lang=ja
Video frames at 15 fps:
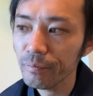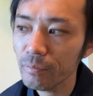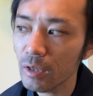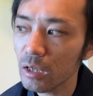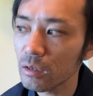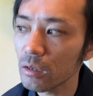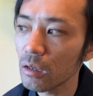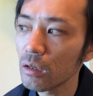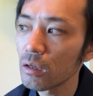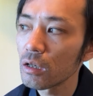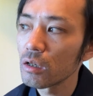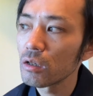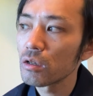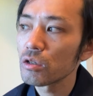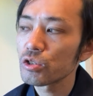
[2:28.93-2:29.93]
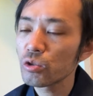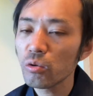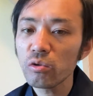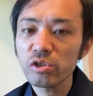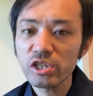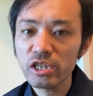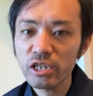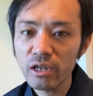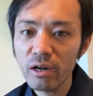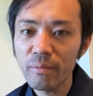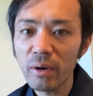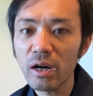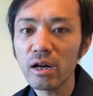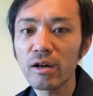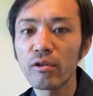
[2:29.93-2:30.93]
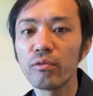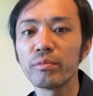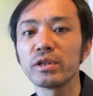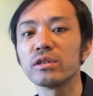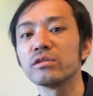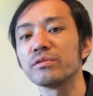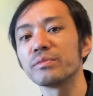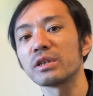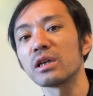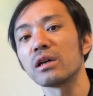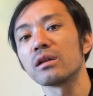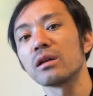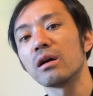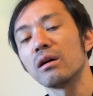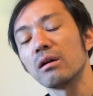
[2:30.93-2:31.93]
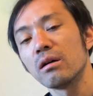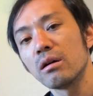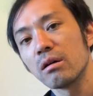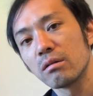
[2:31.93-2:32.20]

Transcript: なんだ正直やバカを見るみたいな